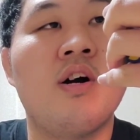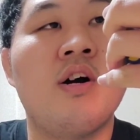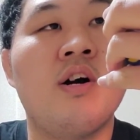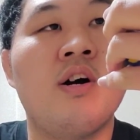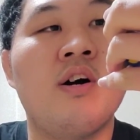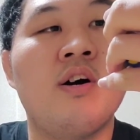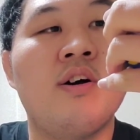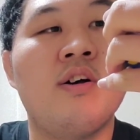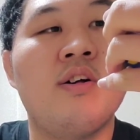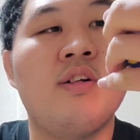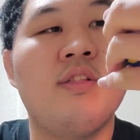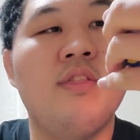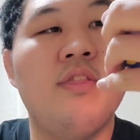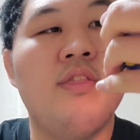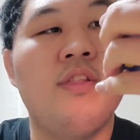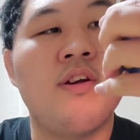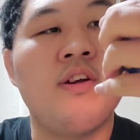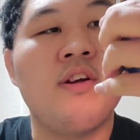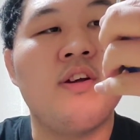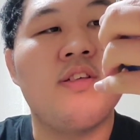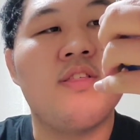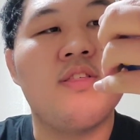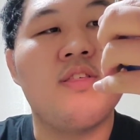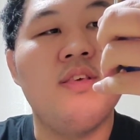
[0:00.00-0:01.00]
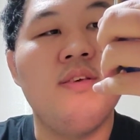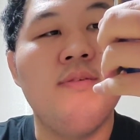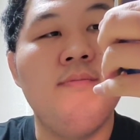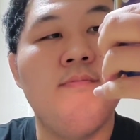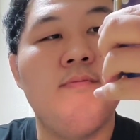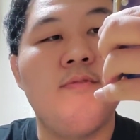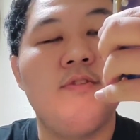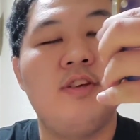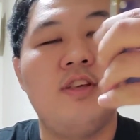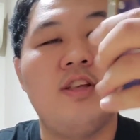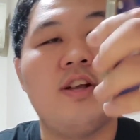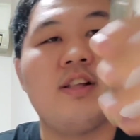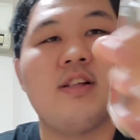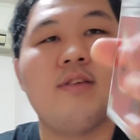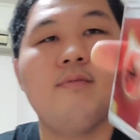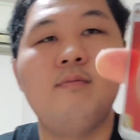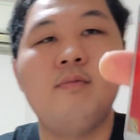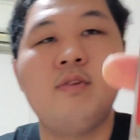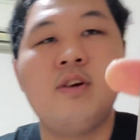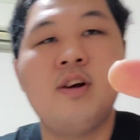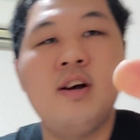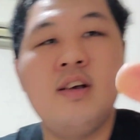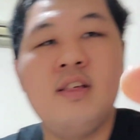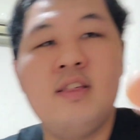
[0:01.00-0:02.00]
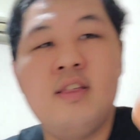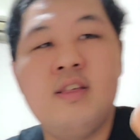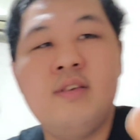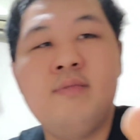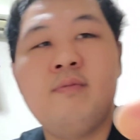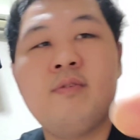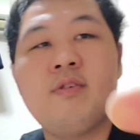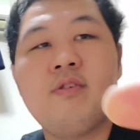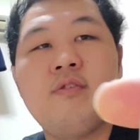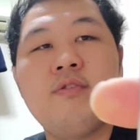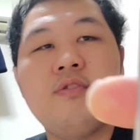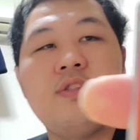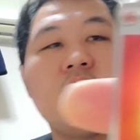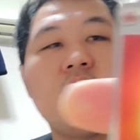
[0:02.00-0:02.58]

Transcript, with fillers: あ、なんかシンプルにな、昔にも